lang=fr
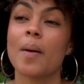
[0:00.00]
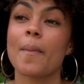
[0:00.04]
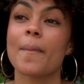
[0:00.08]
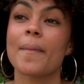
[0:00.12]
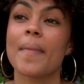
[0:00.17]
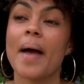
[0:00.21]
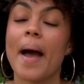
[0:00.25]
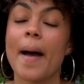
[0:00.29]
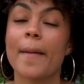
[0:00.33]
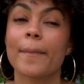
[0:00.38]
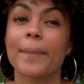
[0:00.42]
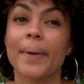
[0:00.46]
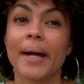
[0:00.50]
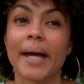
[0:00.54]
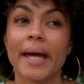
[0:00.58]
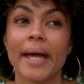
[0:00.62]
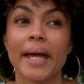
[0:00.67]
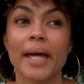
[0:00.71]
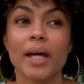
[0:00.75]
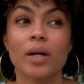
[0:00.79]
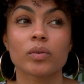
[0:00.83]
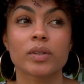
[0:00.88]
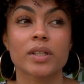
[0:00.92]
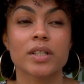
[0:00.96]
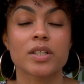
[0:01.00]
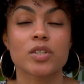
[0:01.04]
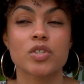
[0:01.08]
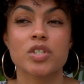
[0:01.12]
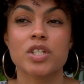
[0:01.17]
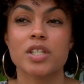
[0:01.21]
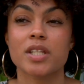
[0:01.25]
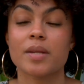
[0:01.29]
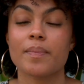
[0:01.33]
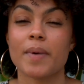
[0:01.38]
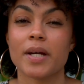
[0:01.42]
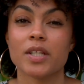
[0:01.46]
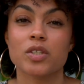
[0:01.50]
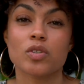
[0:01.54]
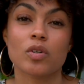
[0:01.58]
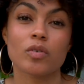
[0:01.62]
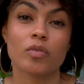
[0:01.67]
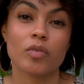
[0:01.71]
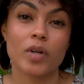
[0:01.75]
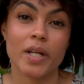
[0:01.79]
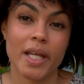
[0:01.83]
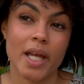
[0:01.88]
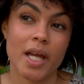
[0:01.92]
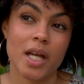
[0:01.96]
Mais après, j'étais partie
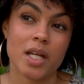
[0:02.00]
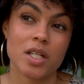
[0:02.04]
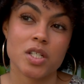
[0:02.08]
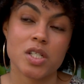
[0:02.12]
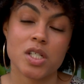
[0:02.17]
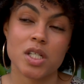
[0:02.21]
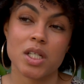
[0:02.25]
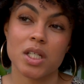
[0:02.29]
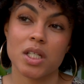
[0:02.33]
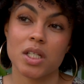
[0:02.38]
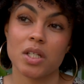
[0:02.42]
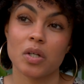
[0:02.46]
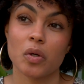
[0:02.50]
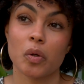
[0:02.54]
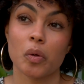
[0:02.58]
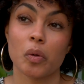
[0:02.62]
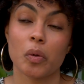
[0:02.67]
en voyage et